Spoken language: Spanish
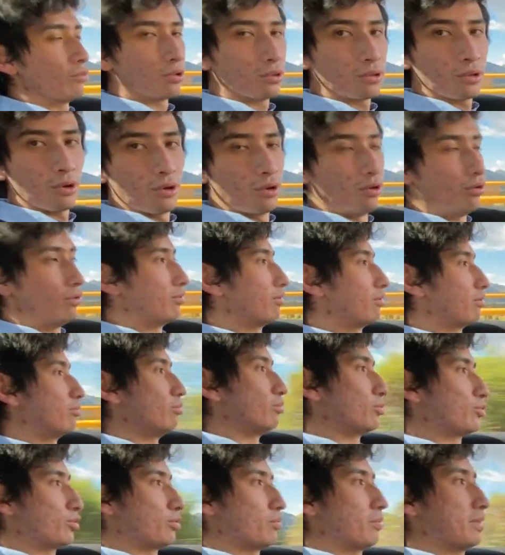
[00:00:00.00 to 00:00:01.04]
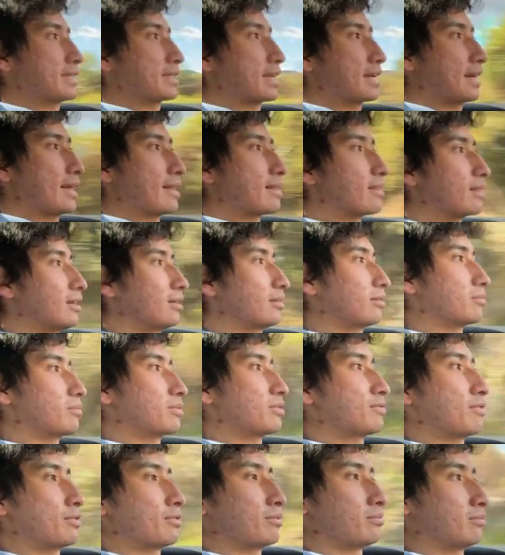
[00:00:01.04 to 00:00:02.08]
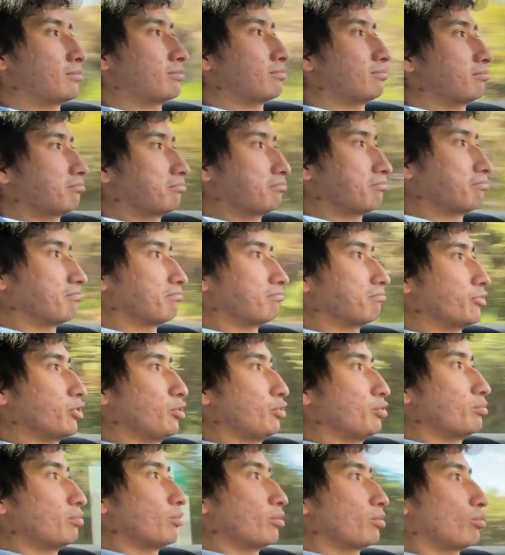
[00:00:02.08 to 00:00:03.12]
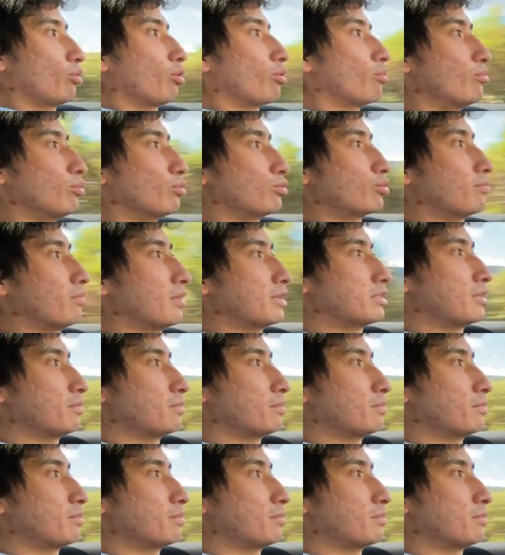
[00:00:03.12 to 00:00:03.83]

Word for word: motor mucho más grande, como si fuera un, motor mucho más